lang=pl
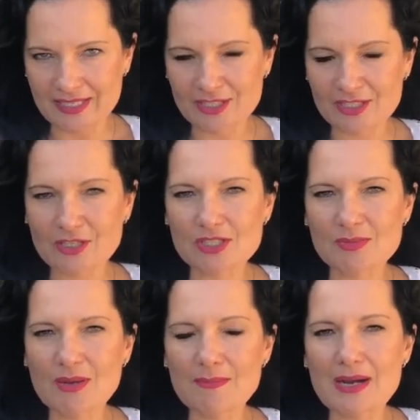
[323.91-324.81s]
Jeżeli
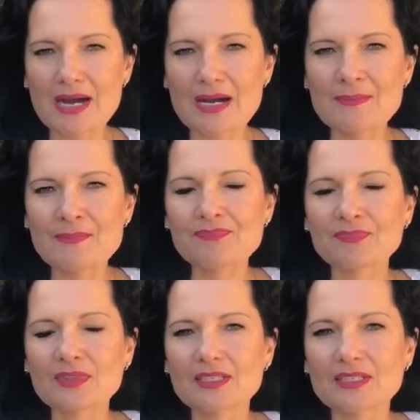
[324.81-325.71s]
osoba ma
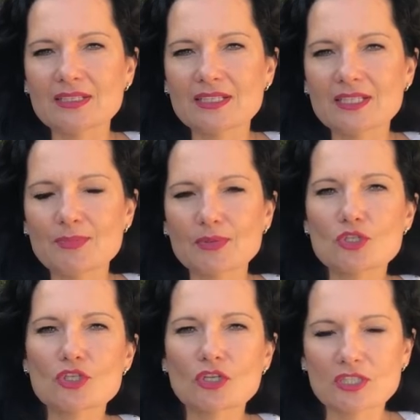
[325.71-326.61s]
e,
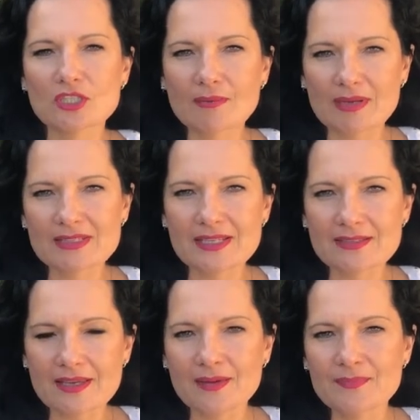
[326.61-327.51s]
podniesione
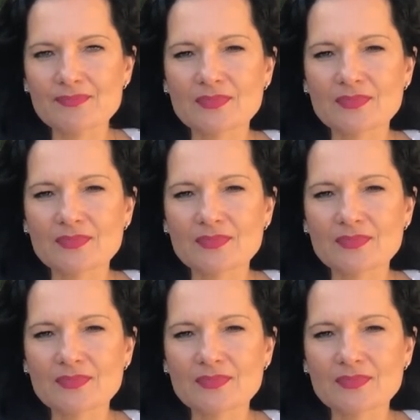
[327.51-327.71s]
gromadzenie